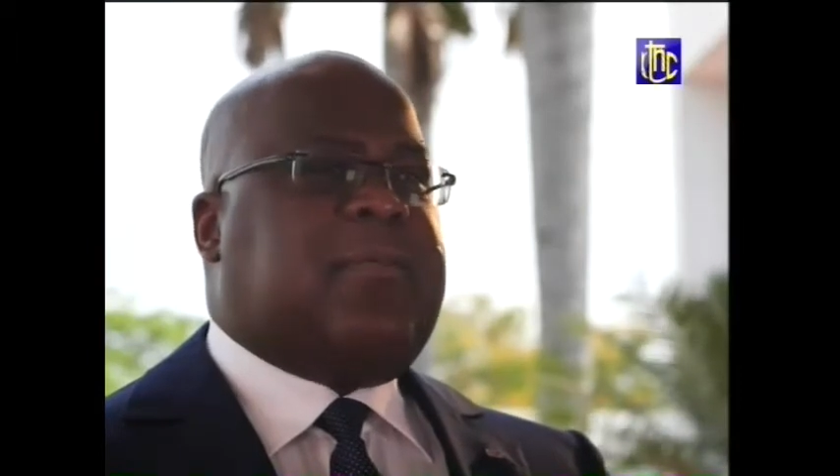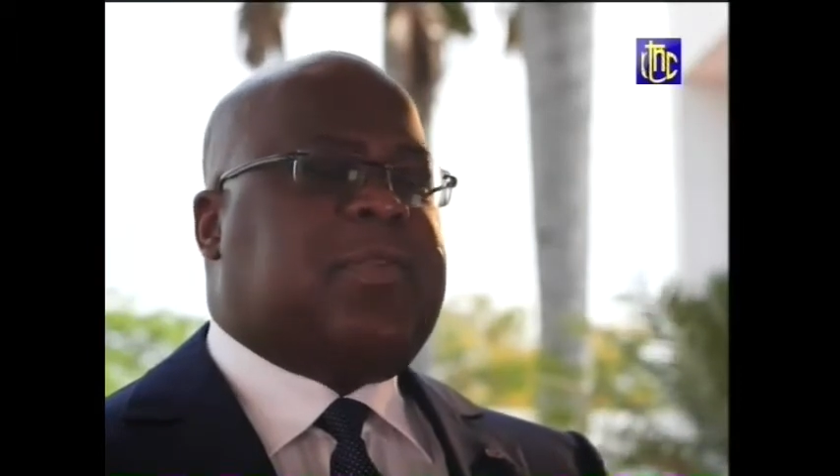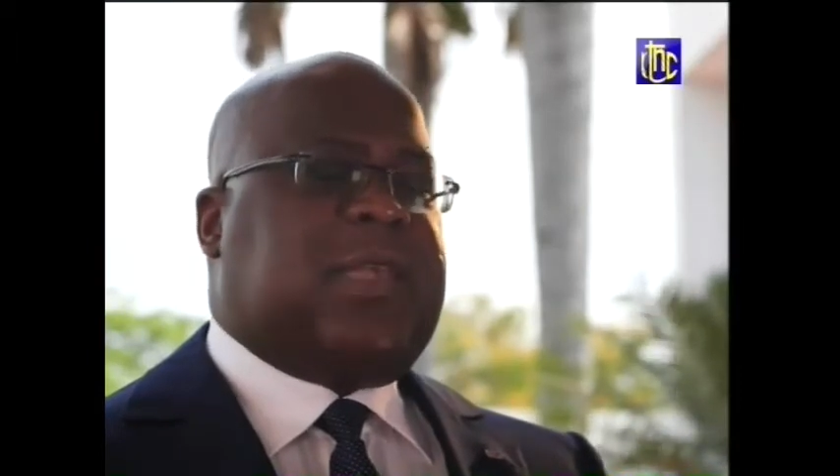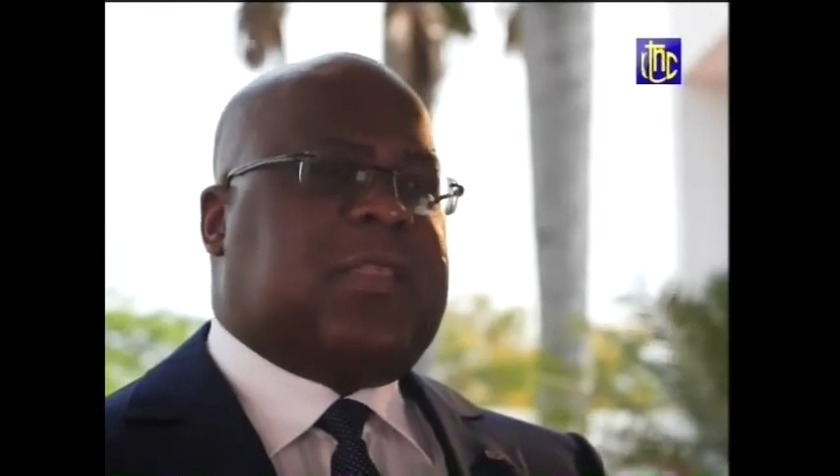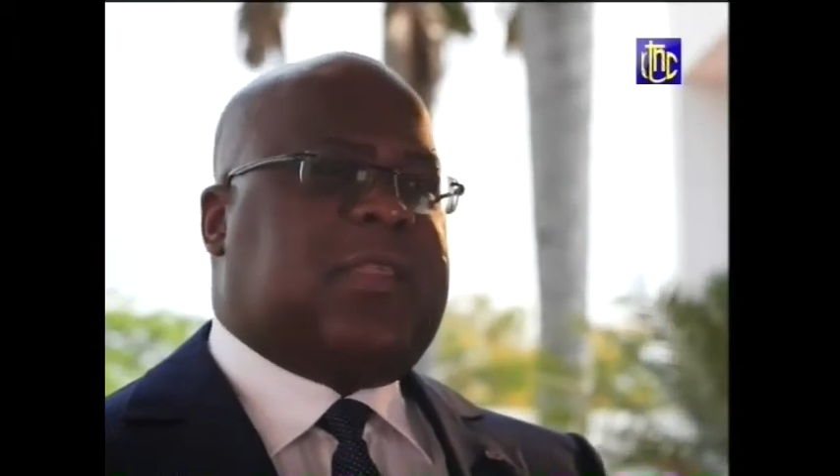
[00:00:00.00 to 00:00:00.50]
me
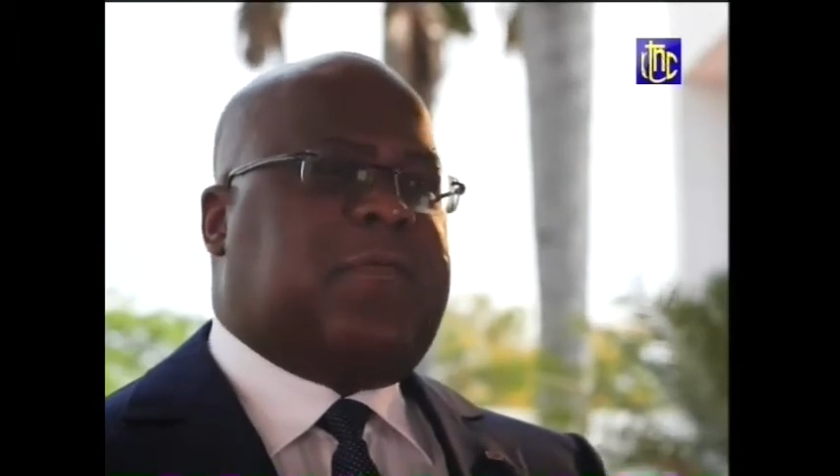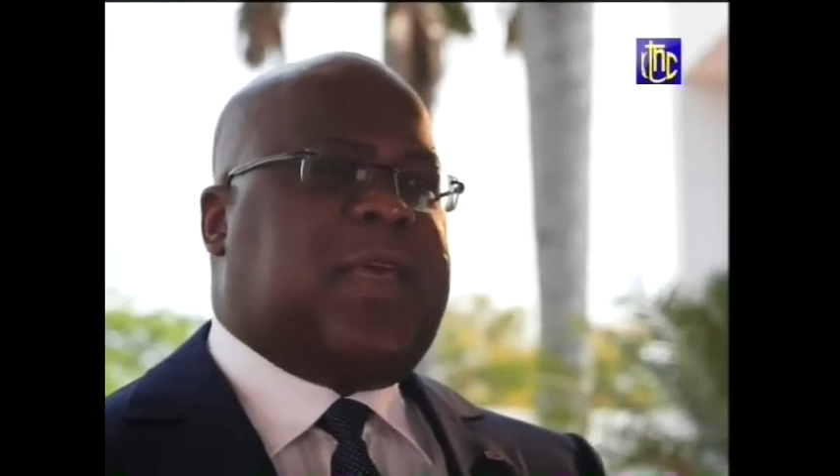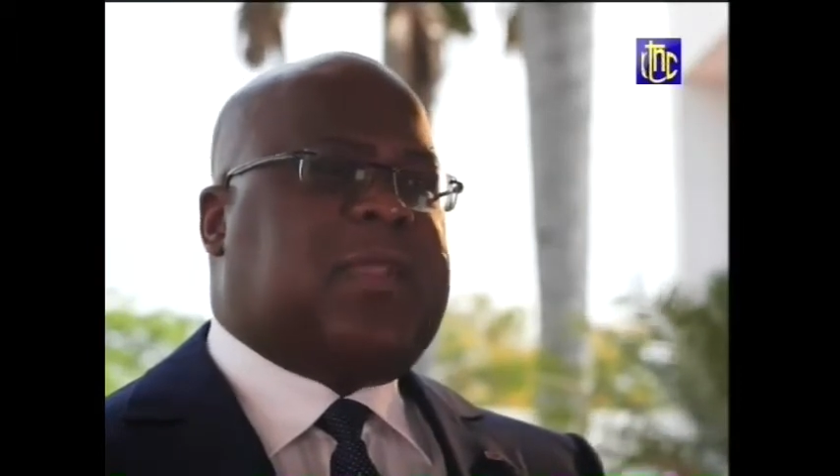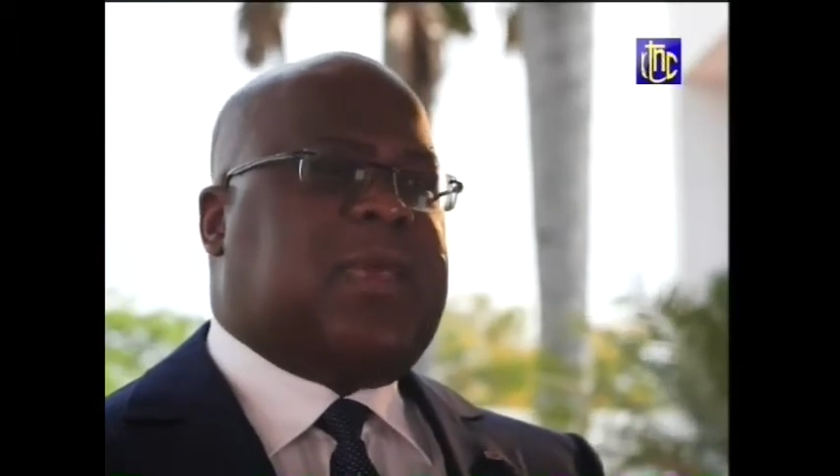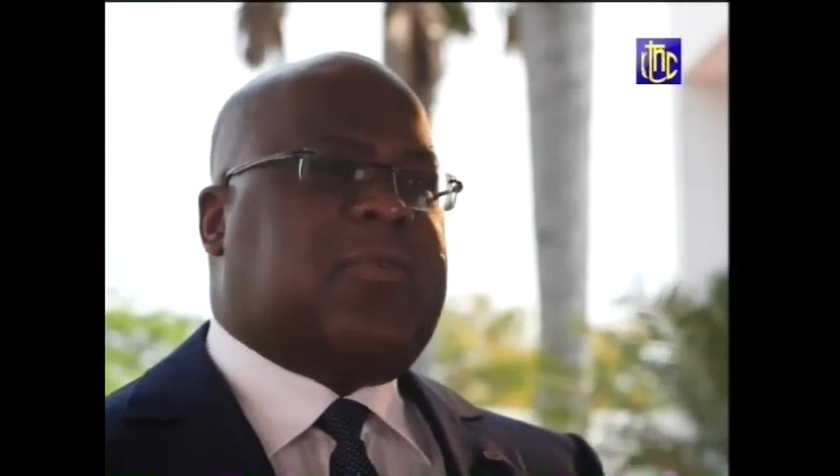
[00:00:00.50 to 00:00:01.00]

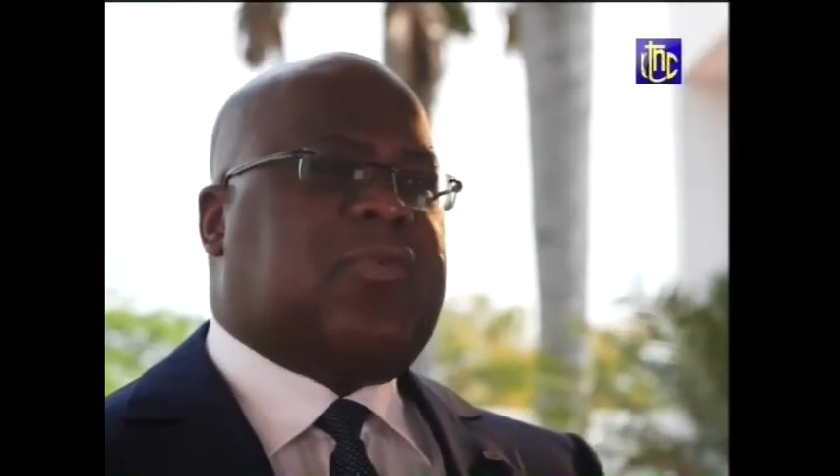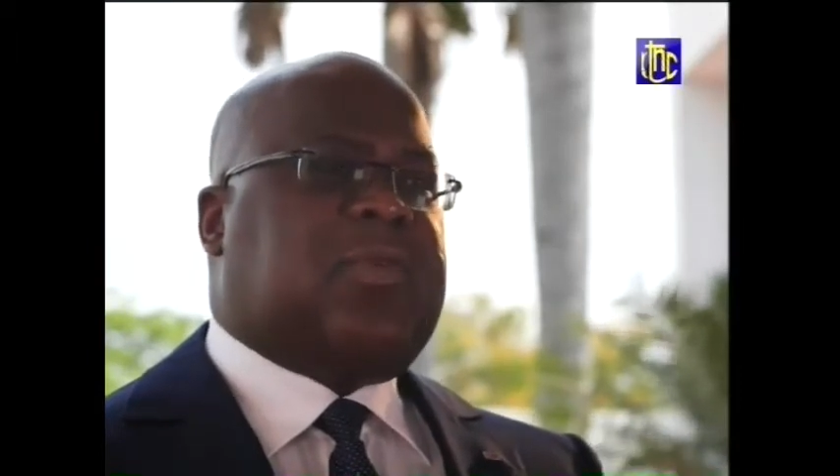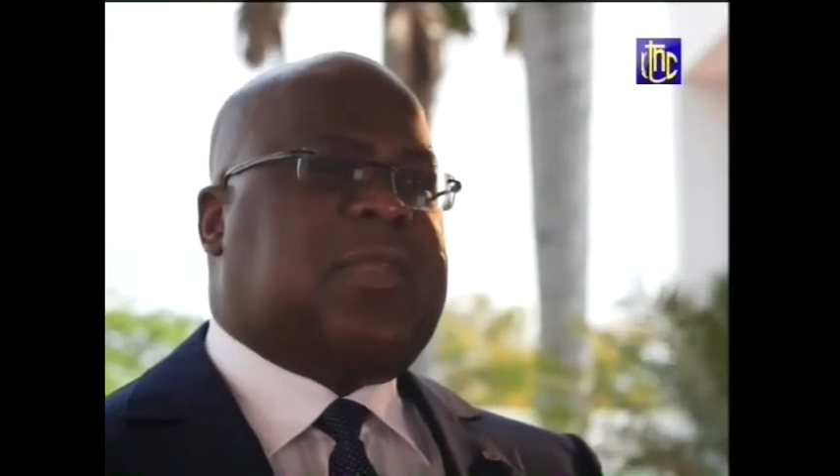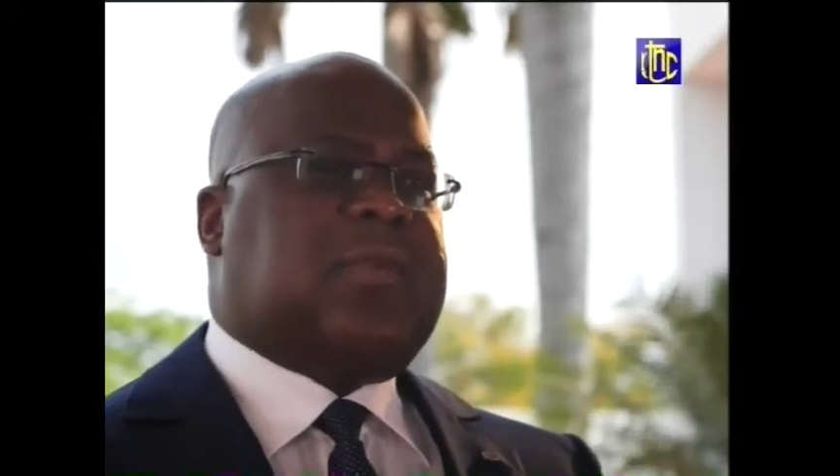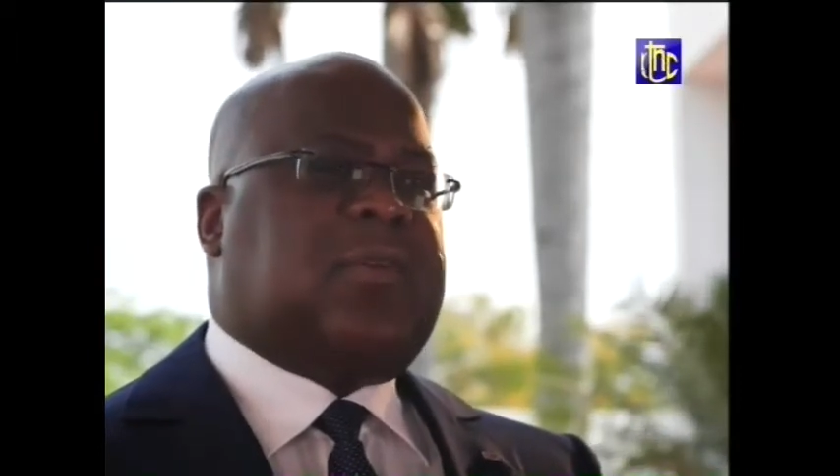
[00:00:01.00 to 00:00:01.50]
satisfaire des
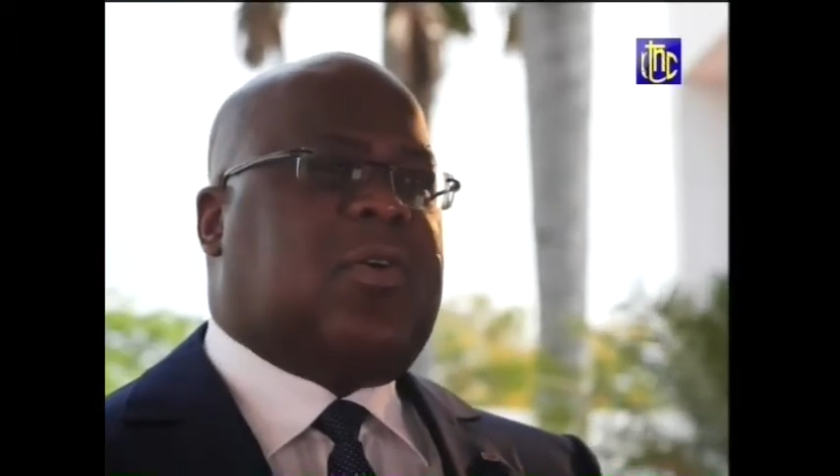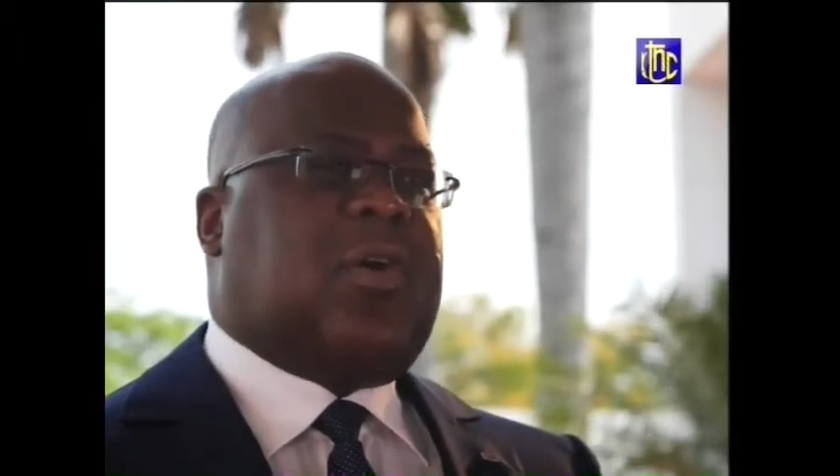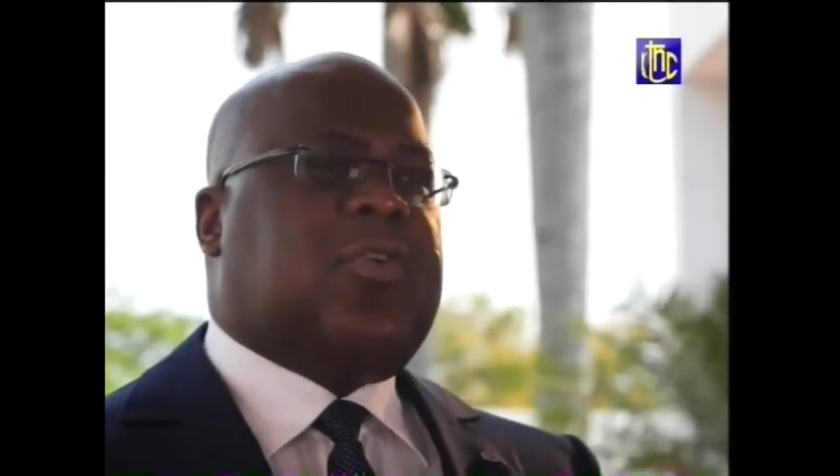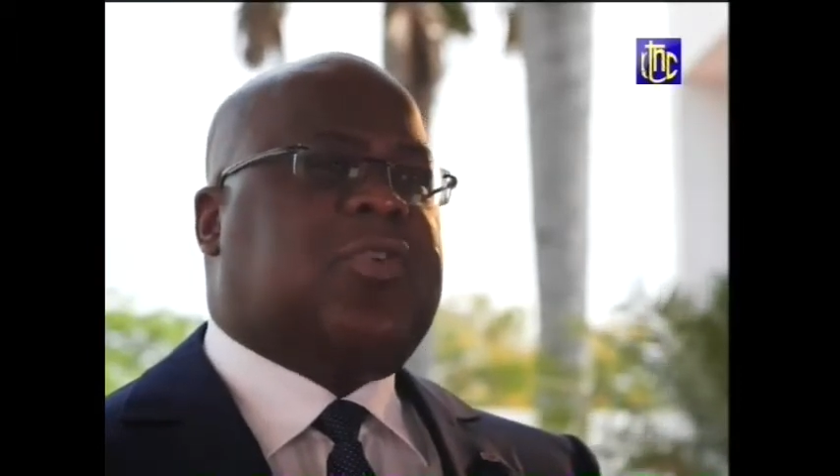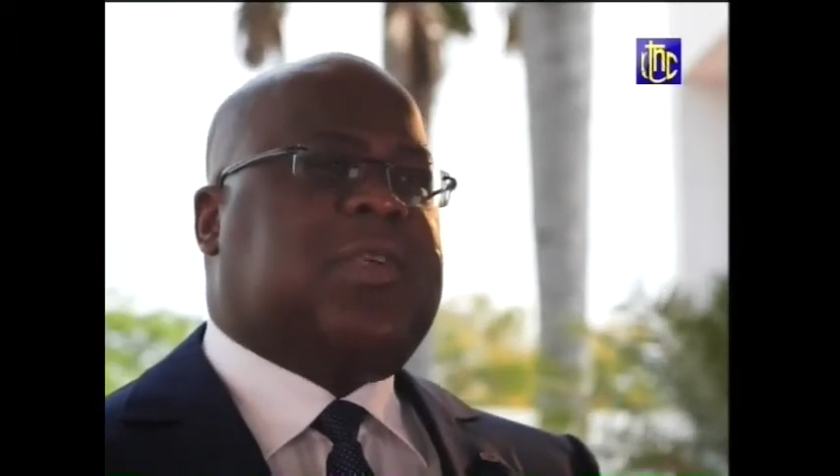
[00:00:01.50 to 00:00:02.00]
résultats
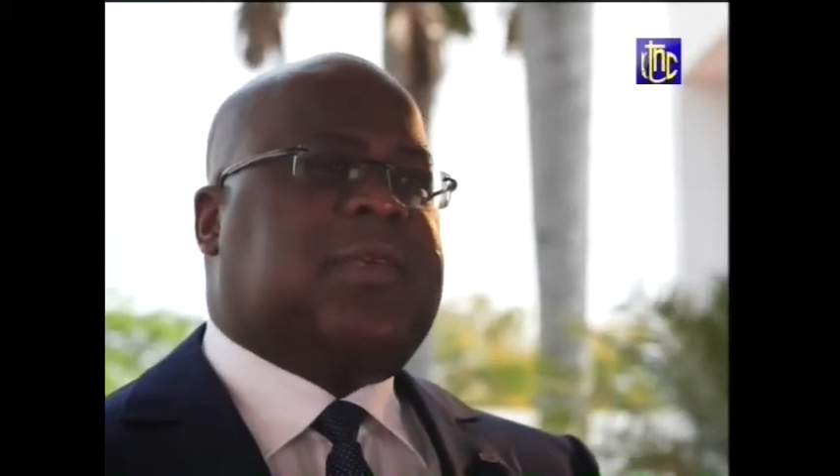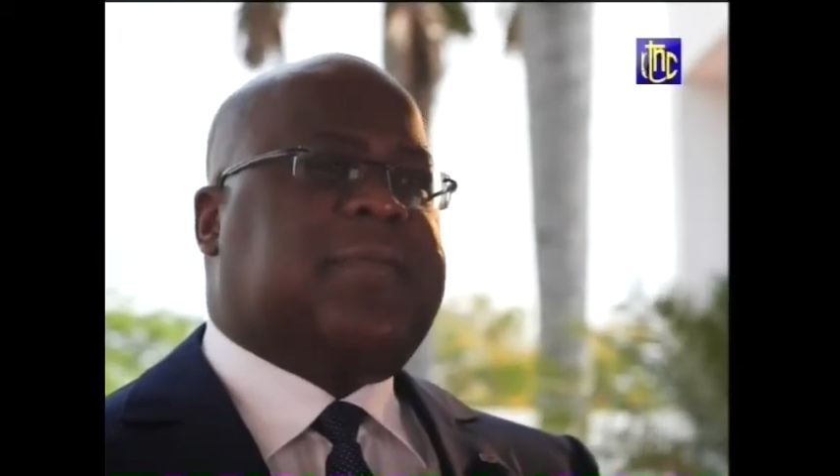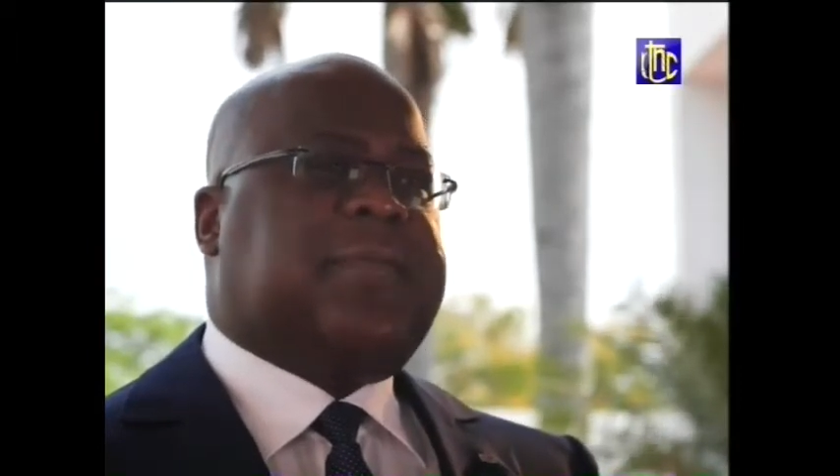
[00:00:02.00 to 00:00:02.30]
engrangés,